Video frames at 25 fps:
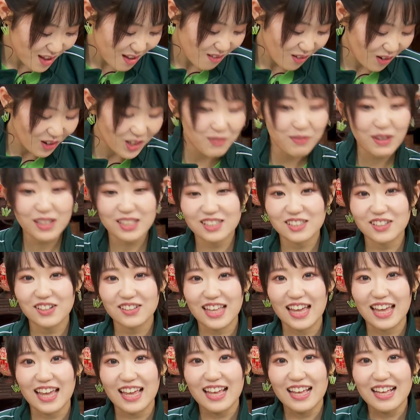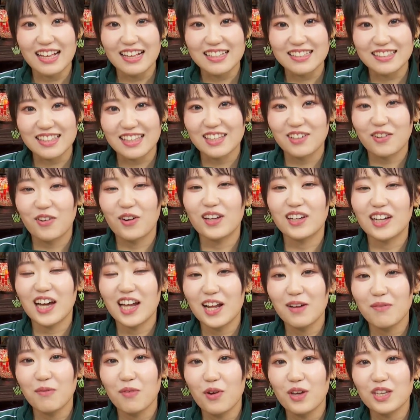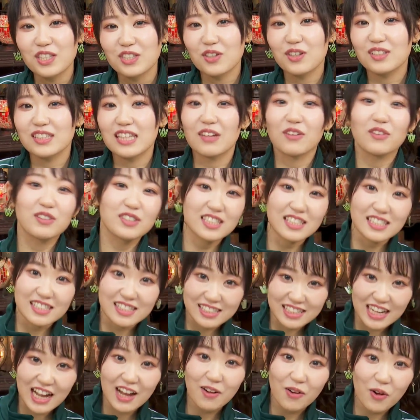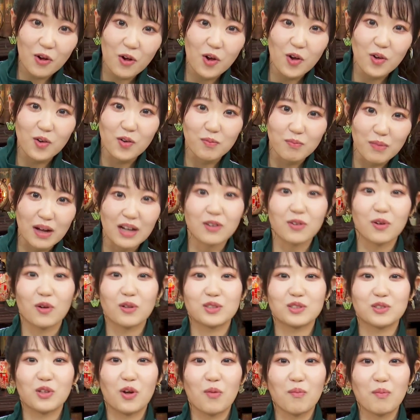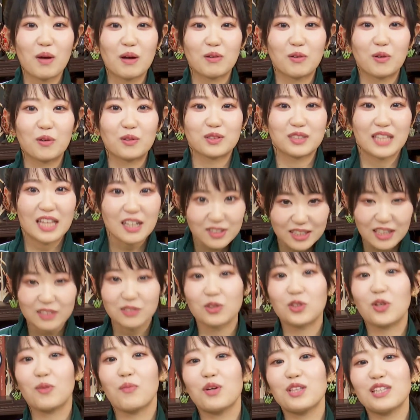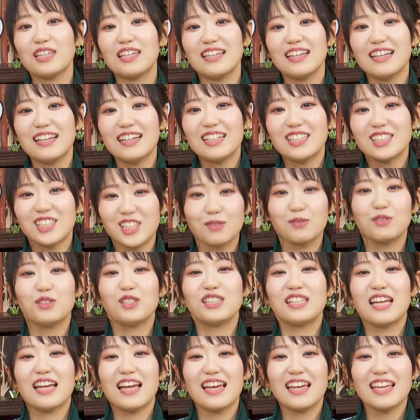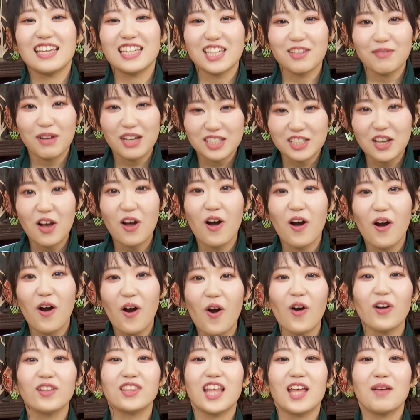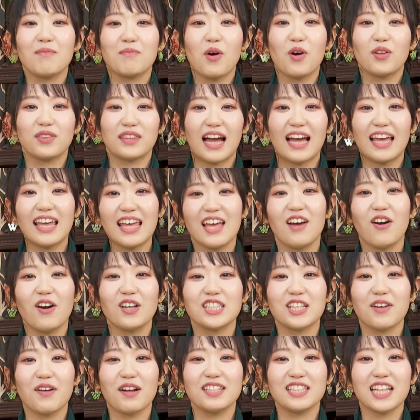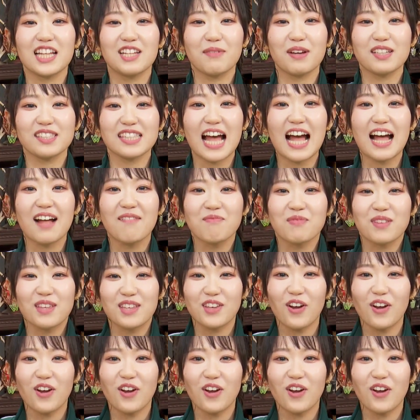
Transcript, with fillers: おりますのでぜひこれからも一緒に楽しい時間をマクロスとマクロスデルタと共に紡いでいきましょう本年も大変お世話になりました